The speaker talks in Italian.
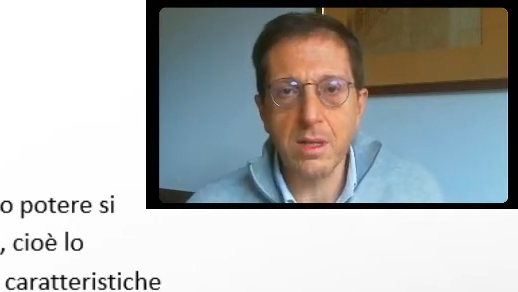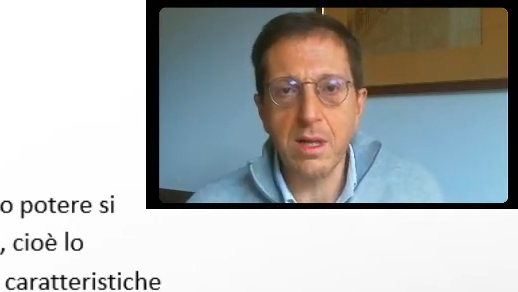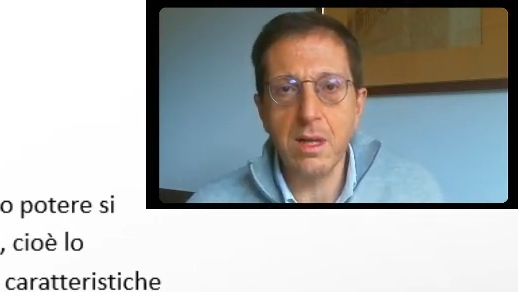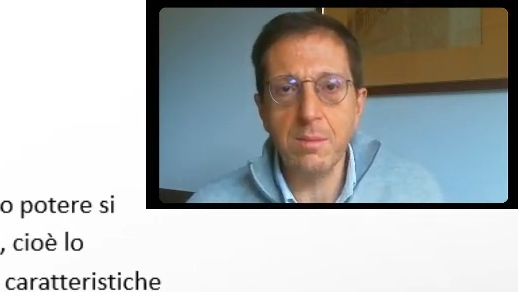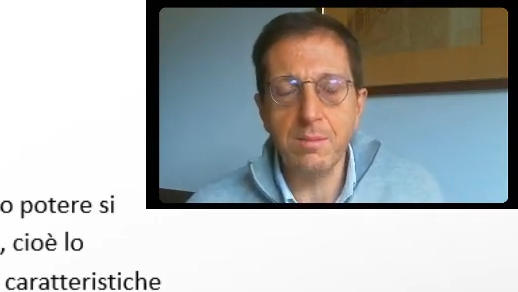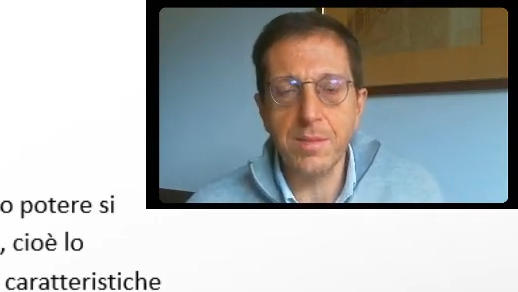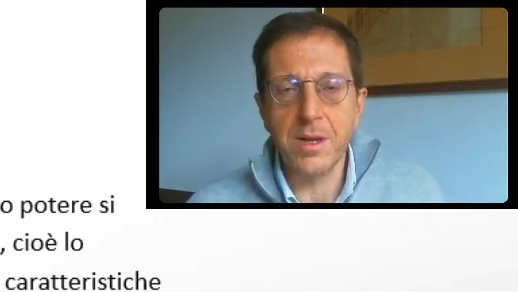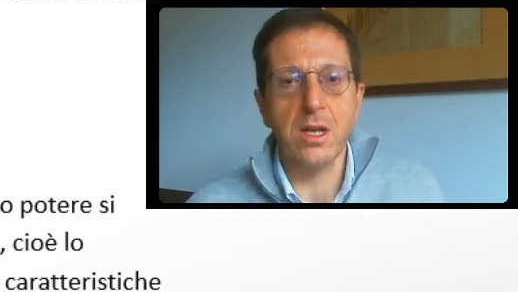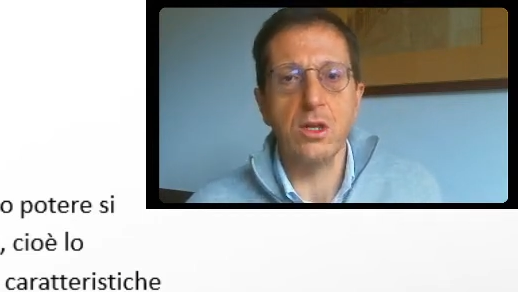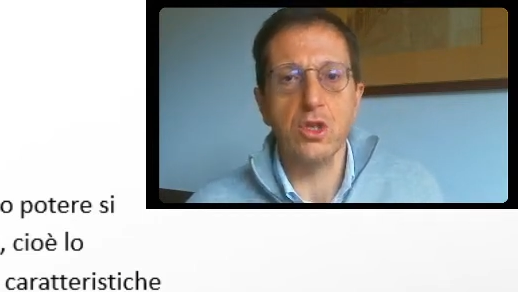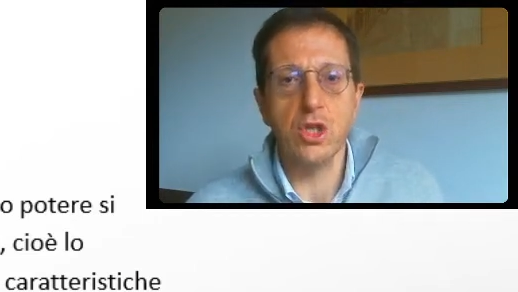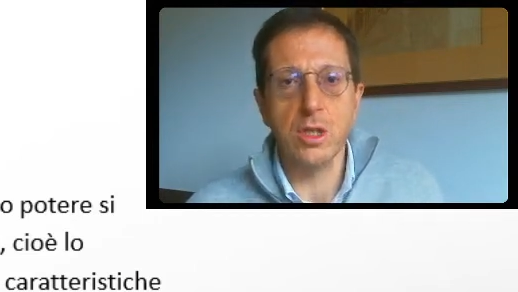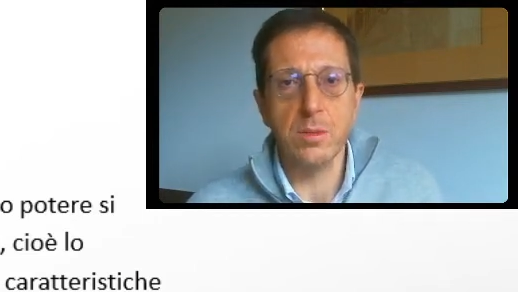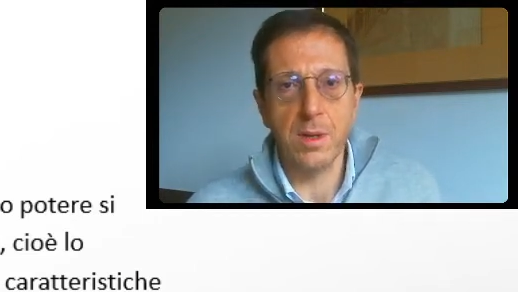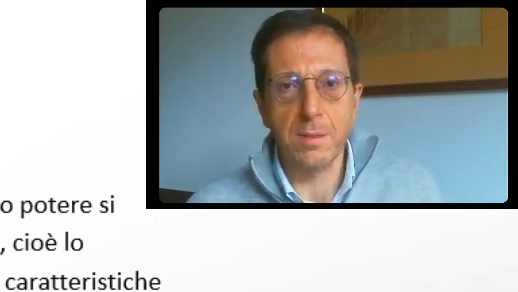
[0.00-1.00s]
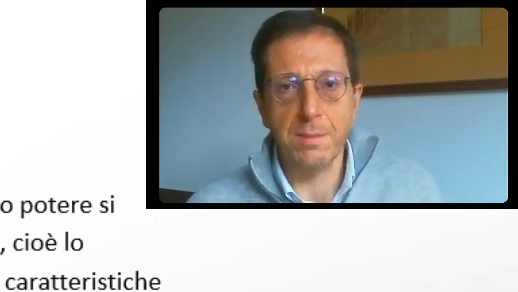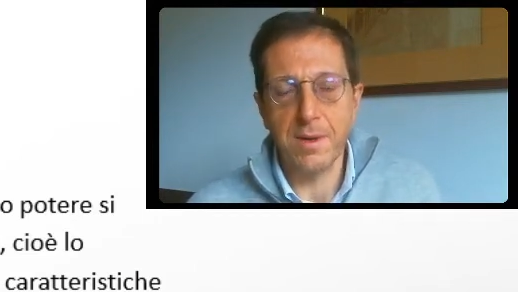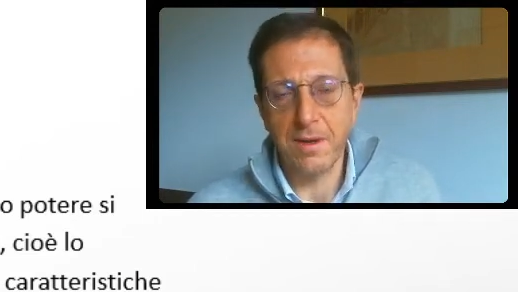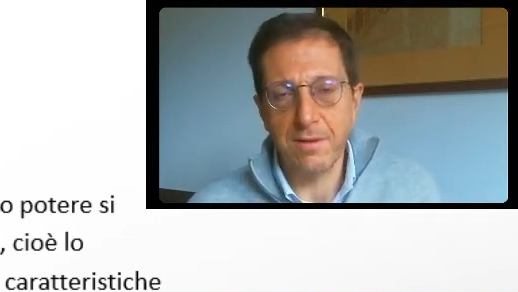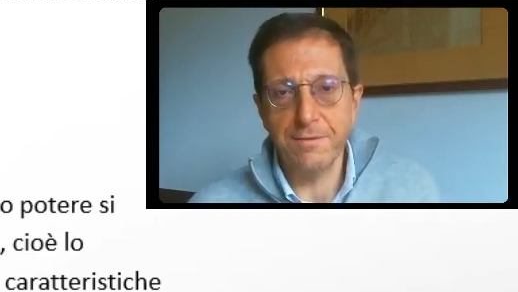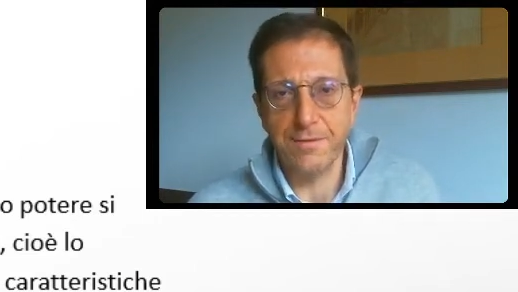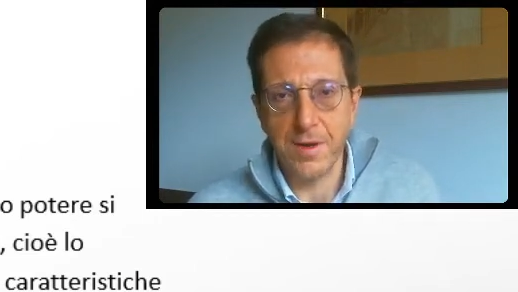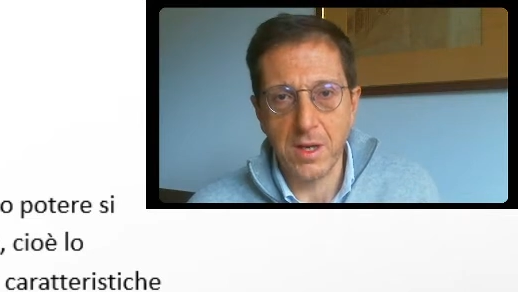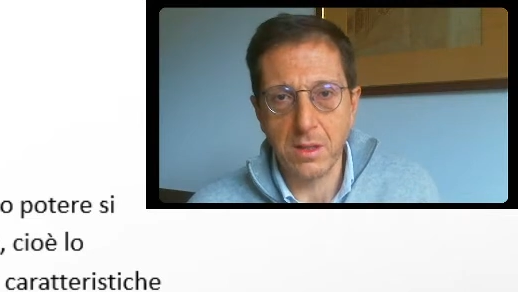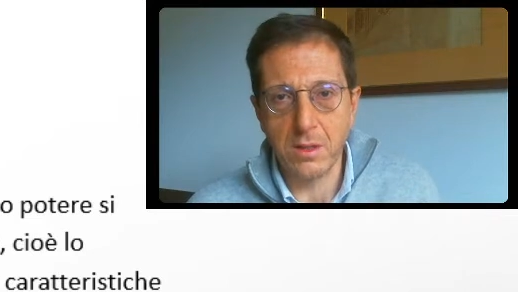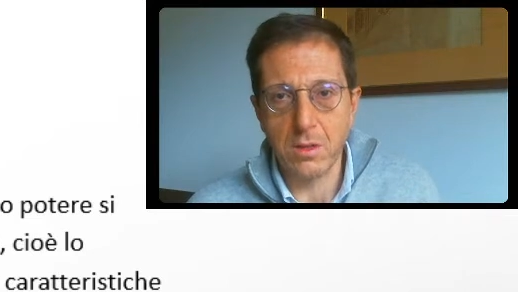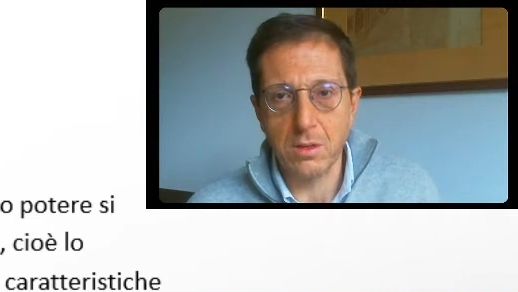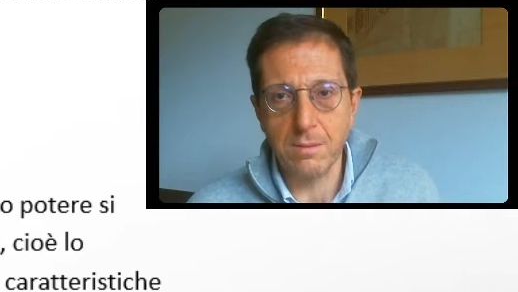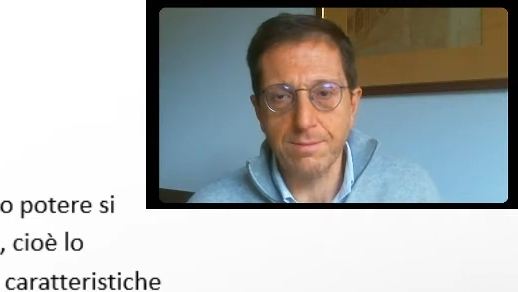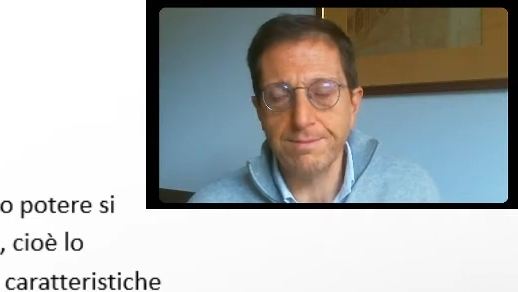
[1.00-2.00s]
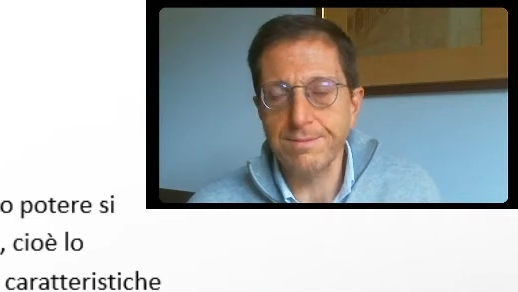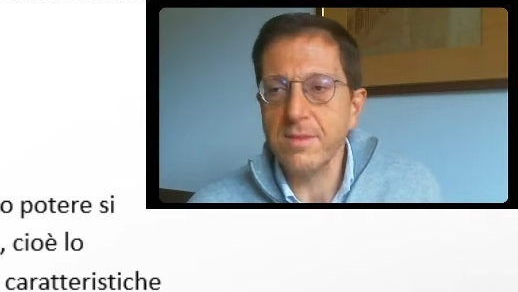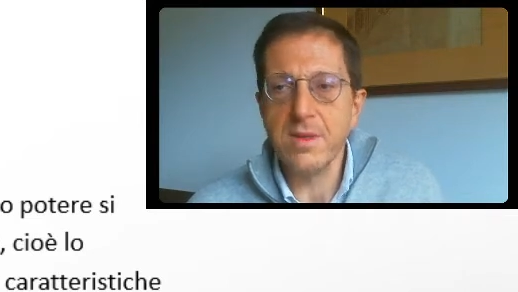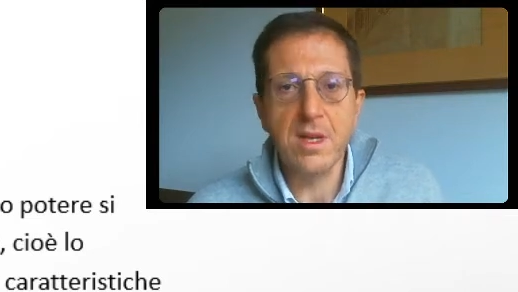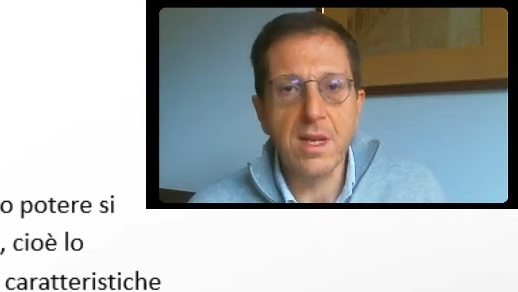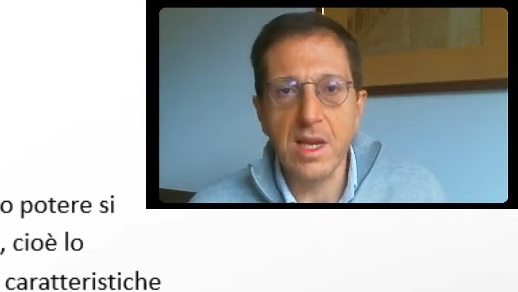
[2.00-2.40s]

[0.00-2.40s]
del principe perfetto,